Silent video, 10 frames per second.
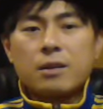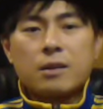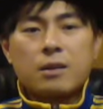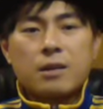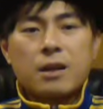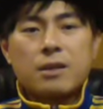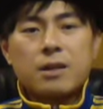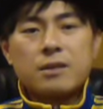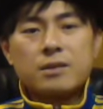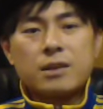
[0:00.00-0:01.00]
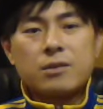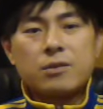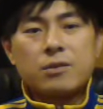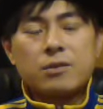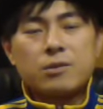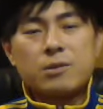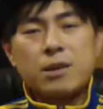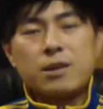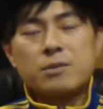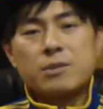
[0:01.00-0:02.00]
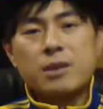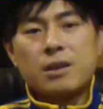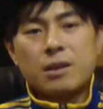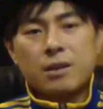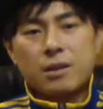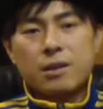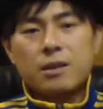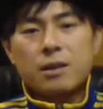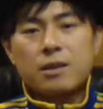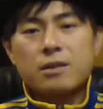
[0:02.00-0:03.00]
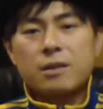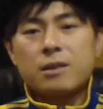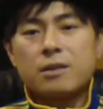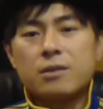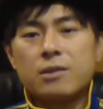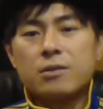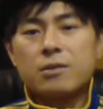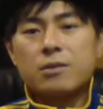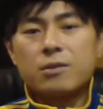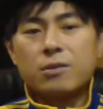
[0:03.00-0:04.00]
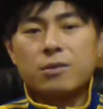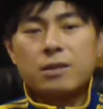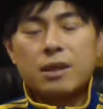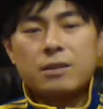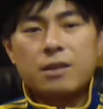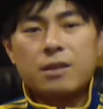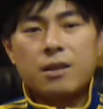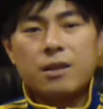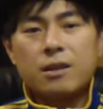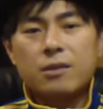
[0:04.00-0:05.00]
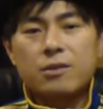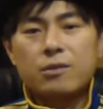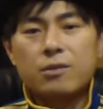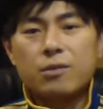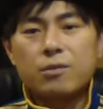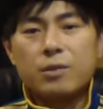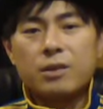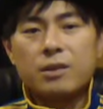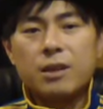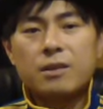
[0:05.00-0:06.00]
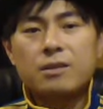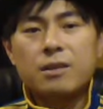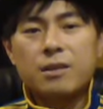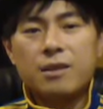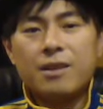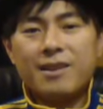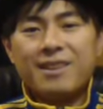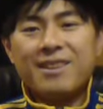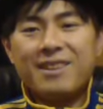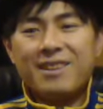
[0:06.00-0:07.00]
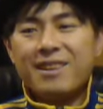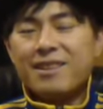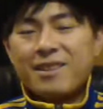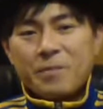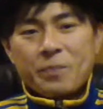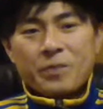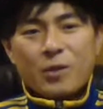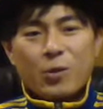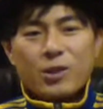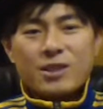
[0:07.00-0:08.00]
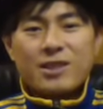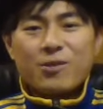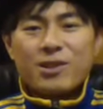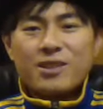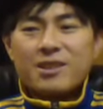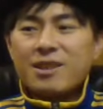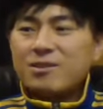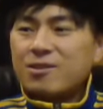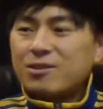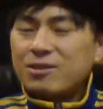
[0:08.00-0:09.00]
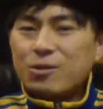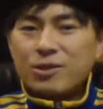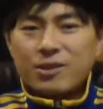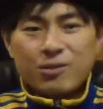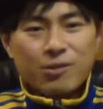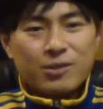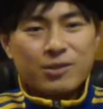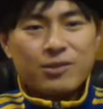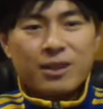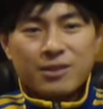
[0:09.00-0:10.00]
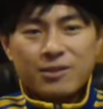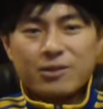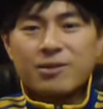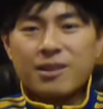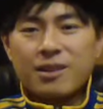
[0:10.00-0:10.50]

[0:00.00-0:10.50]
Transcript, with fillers: 中田あっちゃんの YouTube 大学みたいな形式なんですけどこの「天才展開」っていう人はほんまに天才でオリジオリジナルのストーリーをこう作り出すというか